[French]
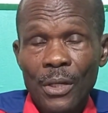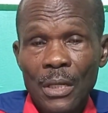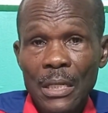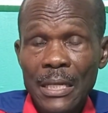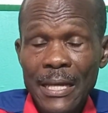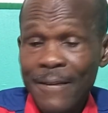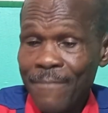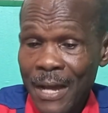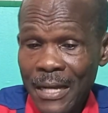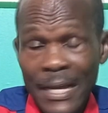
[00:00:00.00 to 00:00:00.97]
Et elle
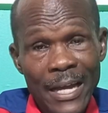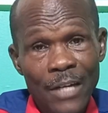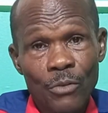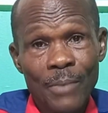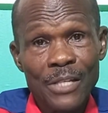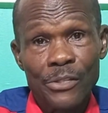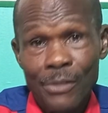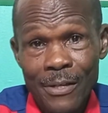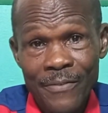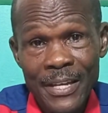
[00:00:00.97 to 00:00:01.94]
va gaillardement se
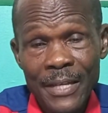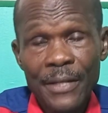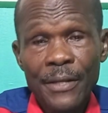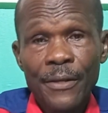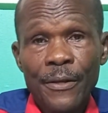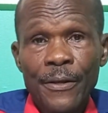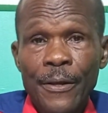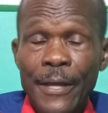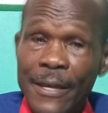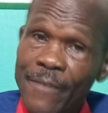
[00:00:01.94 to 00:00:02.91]
lever
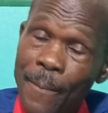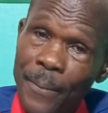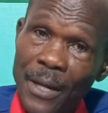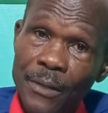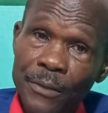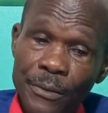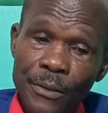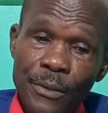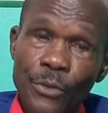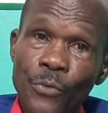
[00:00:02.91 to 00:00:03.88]
et va prendre
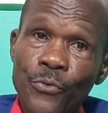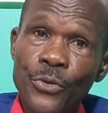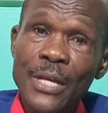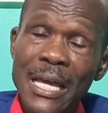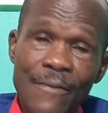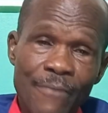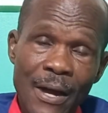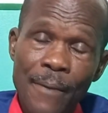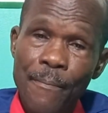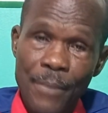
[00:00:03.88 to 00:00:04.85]
le fruit, elle
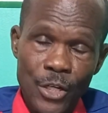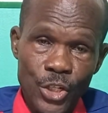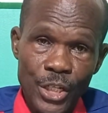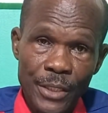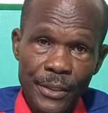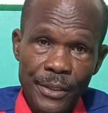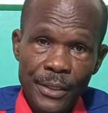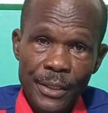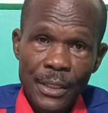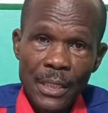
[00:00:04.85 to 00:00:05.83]
va manger.
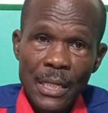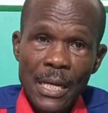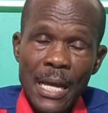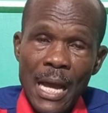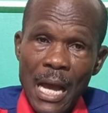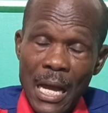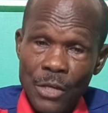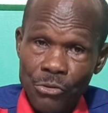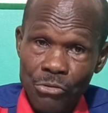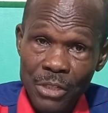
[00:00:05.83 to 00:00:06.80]

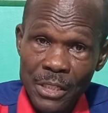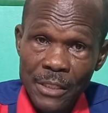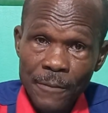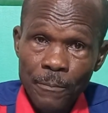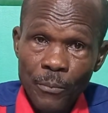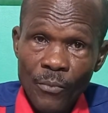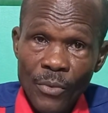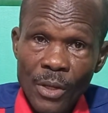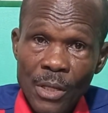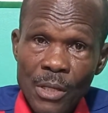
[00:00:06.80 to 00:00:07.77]
Ensuite,
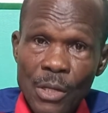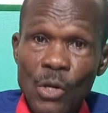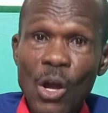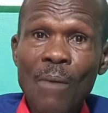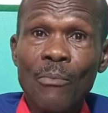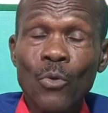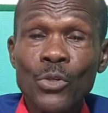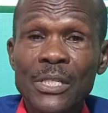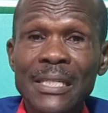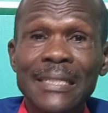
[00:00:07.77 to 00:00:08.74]
l'homme
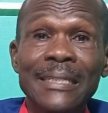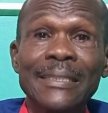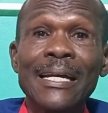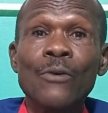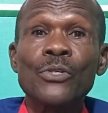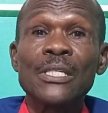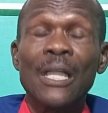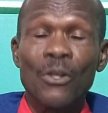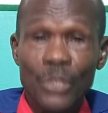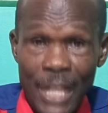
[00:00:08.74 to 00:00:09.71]
aussi qui était aussi
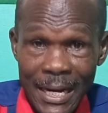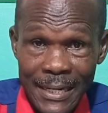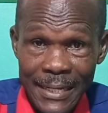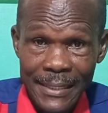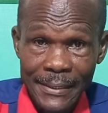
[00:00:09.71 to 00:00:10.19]
dans le jardin,